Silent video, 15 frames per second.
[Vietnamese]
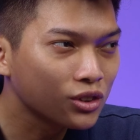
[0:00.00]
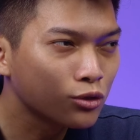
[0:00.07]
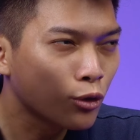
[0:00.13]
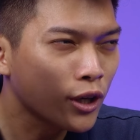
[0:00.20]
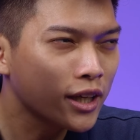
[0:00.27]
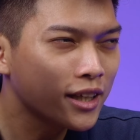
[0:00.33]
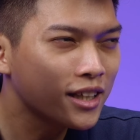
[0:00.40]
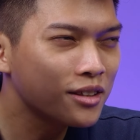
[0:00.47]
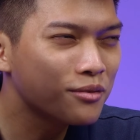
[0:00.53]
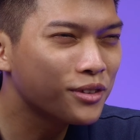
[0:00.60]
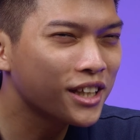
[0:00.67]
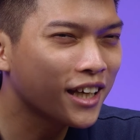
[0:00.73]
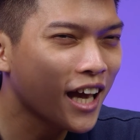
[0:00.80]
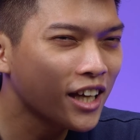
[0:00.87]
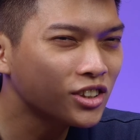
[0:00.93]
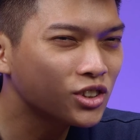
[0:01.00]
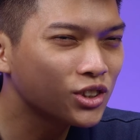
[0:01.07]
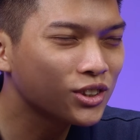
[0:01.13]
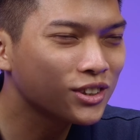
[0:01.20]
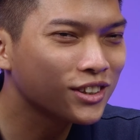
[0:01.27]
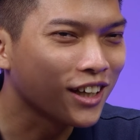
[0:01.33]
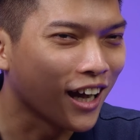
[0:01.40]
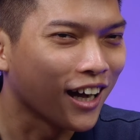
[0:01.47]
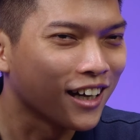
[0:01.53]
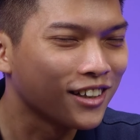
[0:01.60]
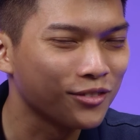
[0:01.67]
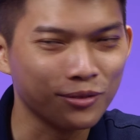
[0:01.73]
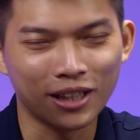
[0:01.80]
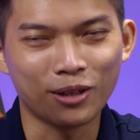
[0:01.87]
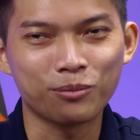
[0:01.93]
three D V-cache, à,
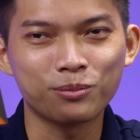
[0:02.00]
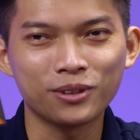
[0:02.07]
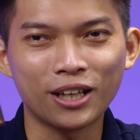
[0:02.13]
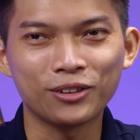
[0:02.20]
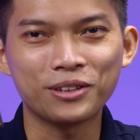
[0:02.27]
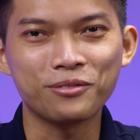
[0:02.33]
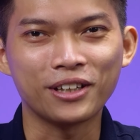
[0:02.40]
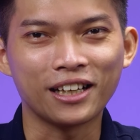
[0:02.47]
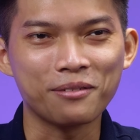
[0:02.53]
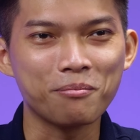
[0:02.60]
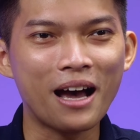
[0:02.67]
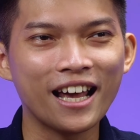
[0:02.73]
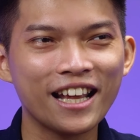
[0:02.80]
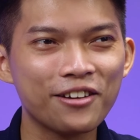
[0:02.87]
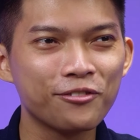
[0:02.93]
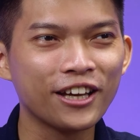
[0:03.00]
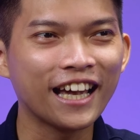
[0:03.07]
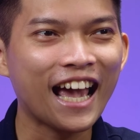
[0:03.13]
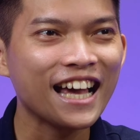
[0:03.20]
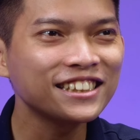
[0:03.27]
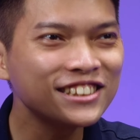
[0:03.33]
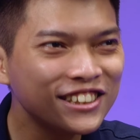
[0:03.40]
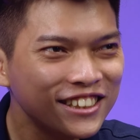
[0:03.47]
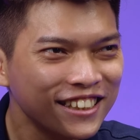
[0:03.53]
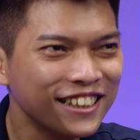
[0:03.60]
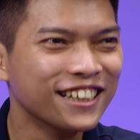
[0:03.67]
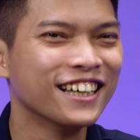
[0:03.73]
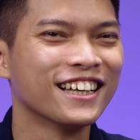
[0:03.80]
mà đọc theo tiếng Việt là ba D V-cache.